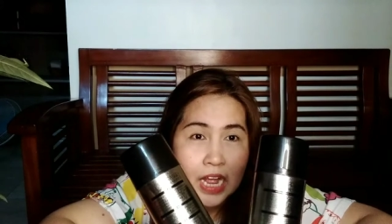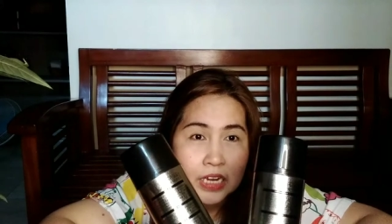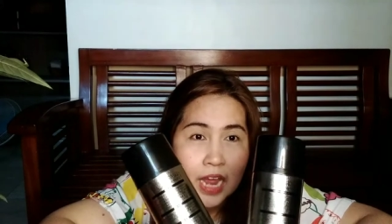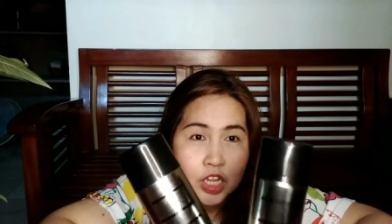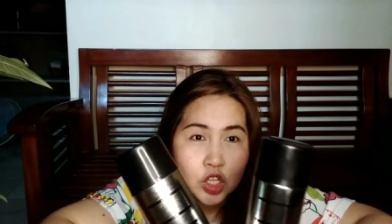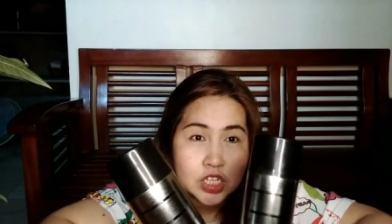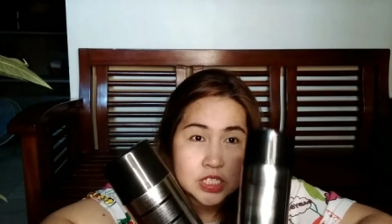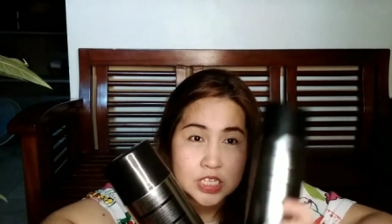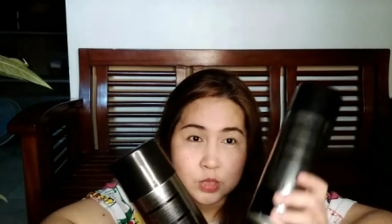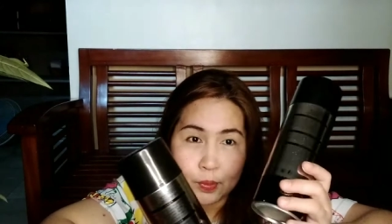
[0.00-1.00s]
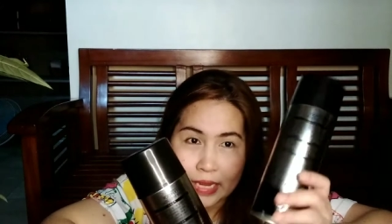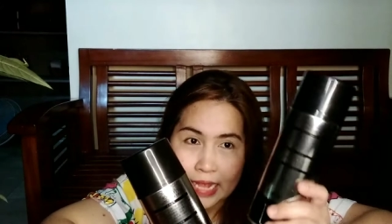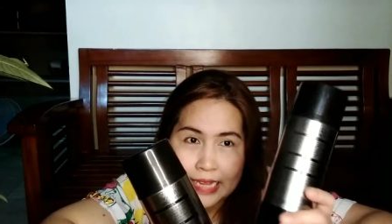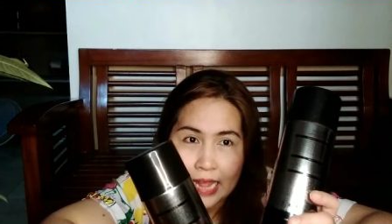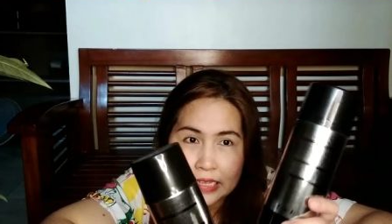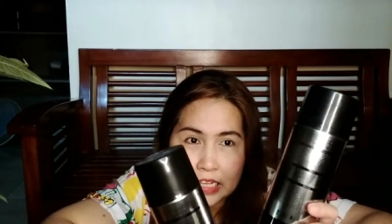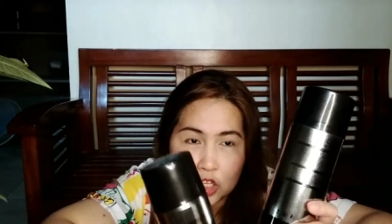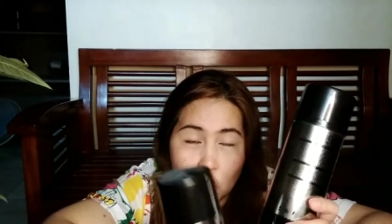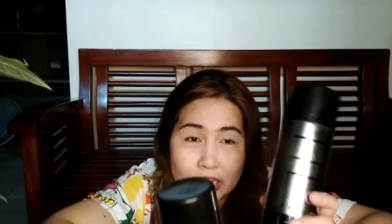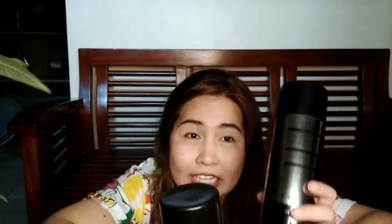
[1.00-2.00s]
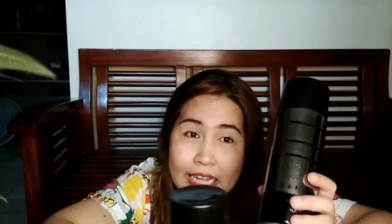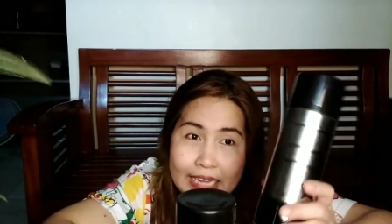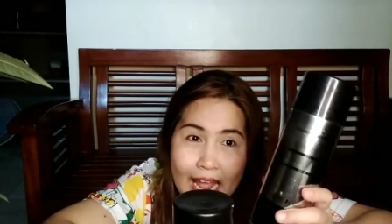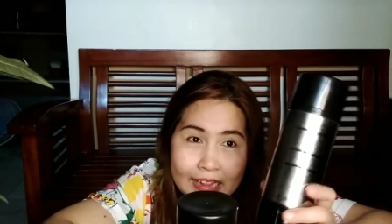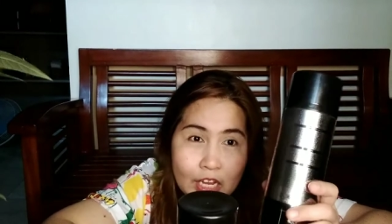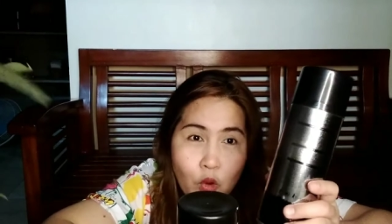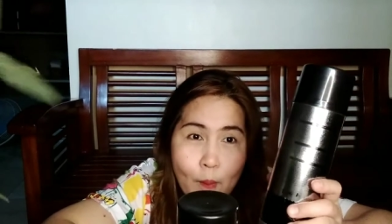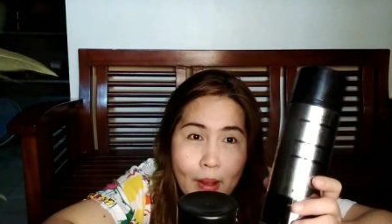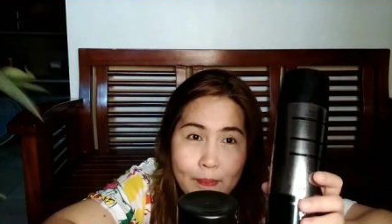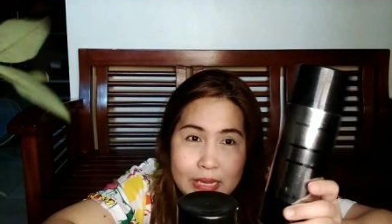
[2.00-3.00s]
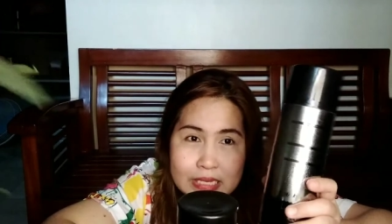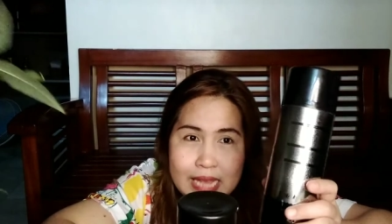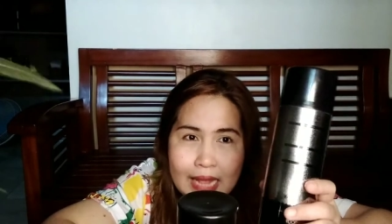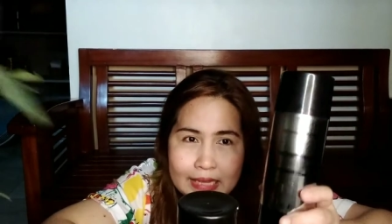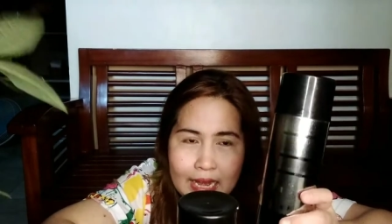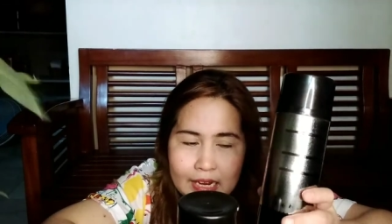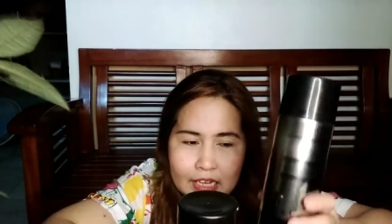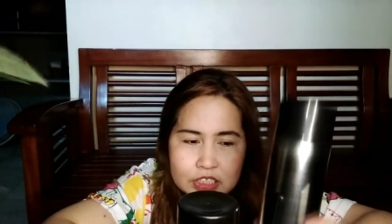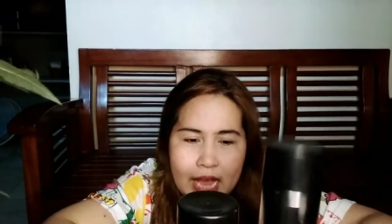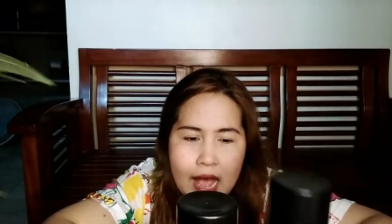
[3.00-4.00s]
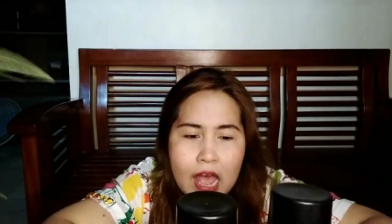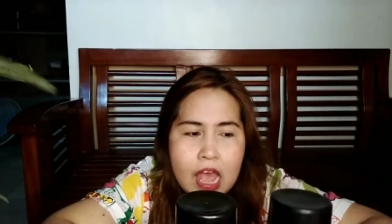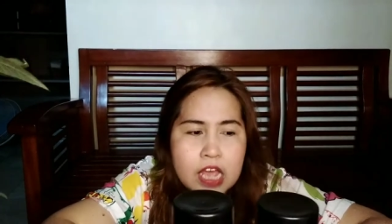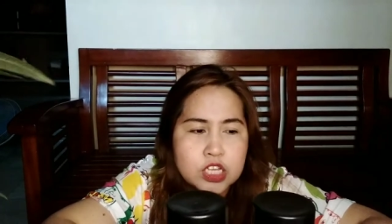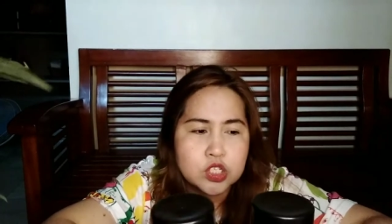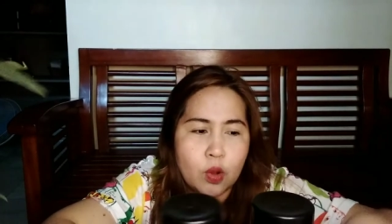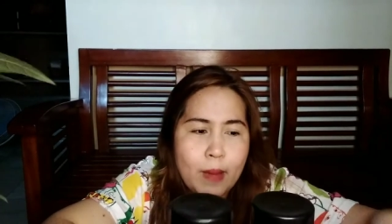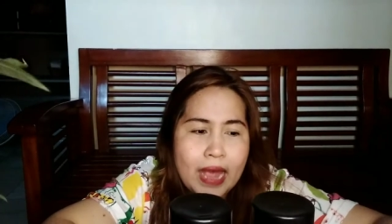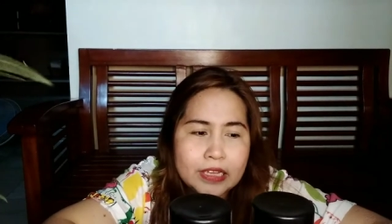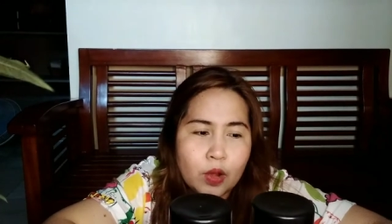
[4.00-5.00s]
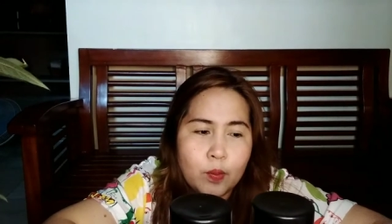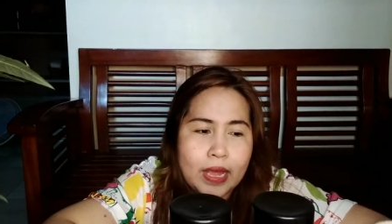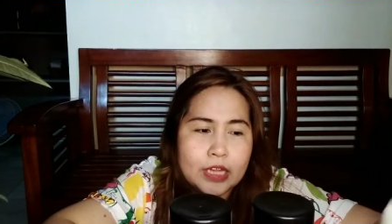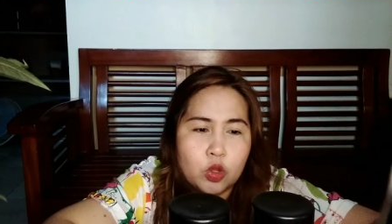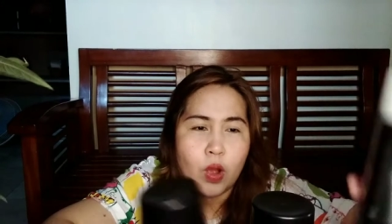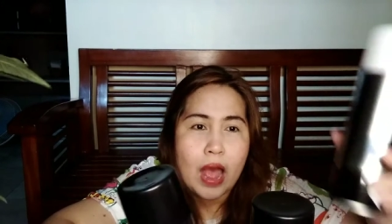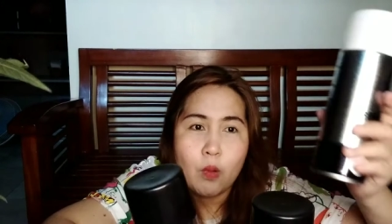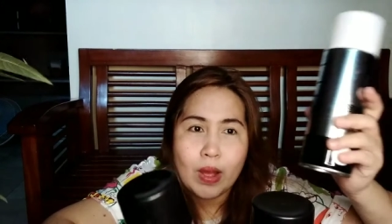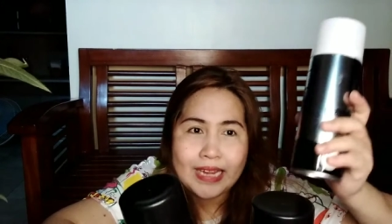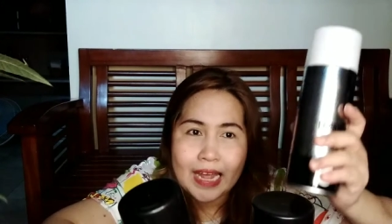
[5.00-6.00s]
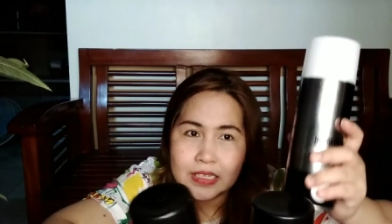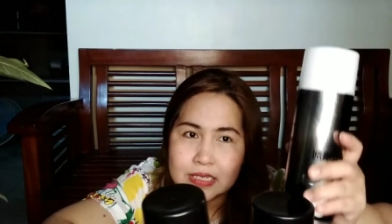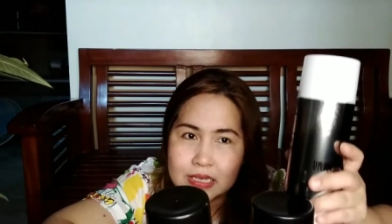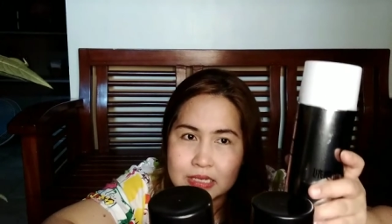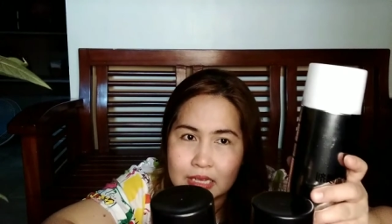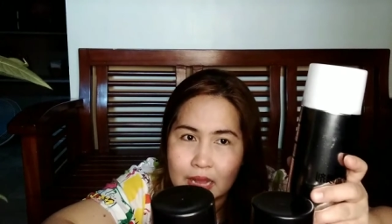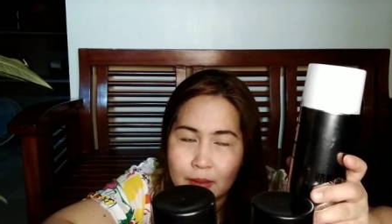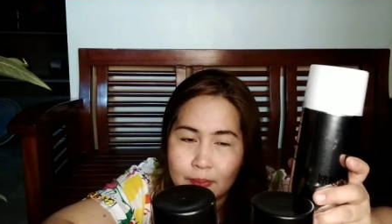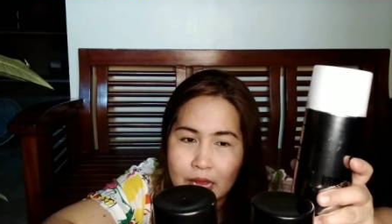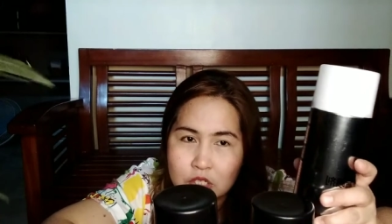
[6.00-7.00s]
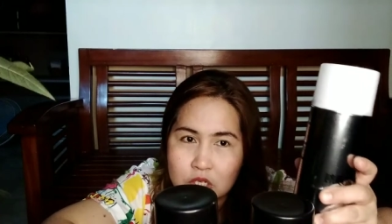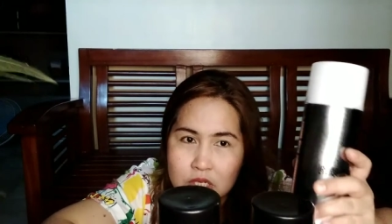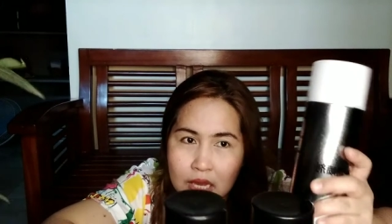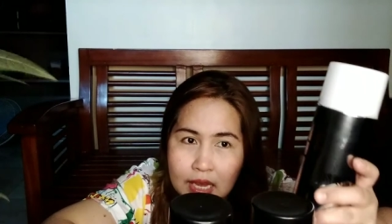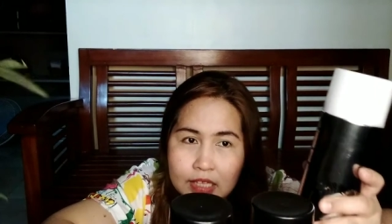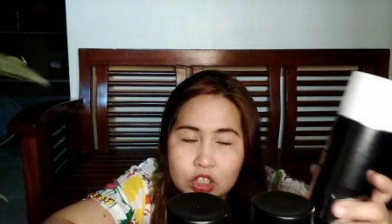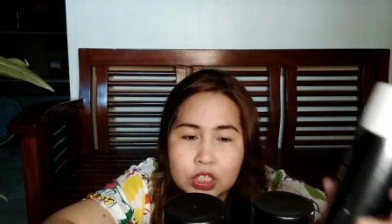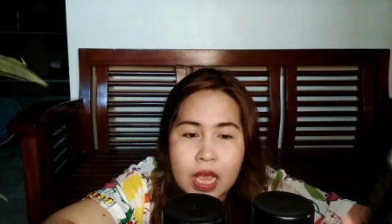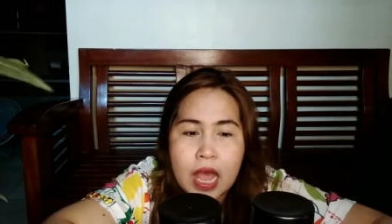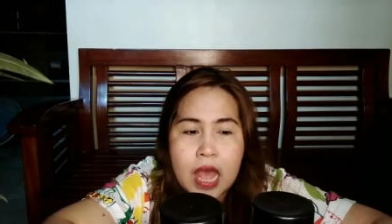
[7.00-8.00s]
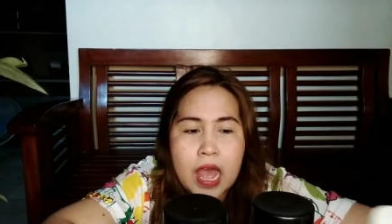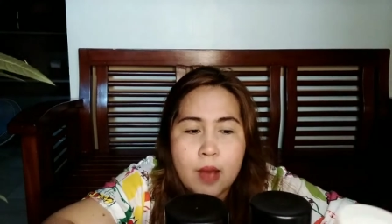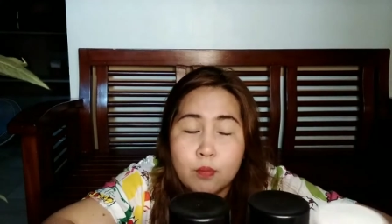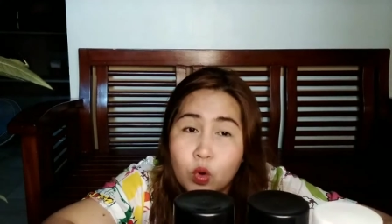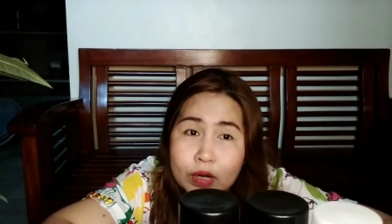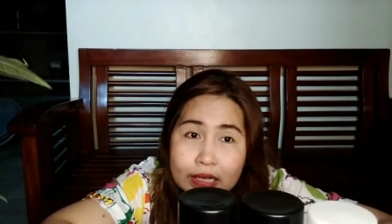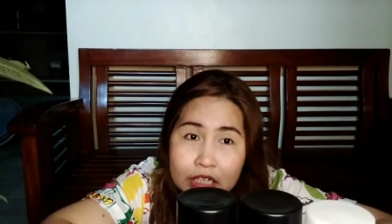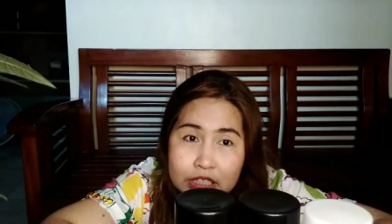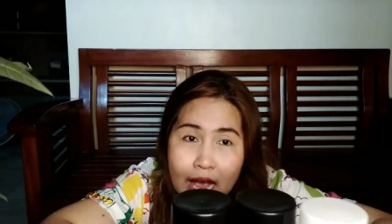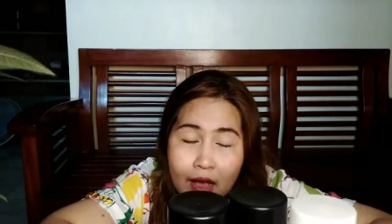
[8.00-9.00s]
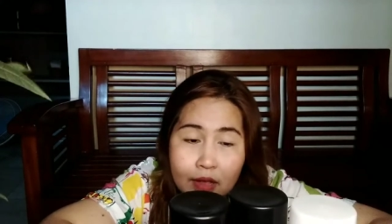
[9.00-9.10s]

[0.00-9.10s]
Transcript: ng crack yun, tapos isprayan natin ito, tignan natin kung mabisa talaga siya. So by the way, ito nga 169 pesos each, mura na siya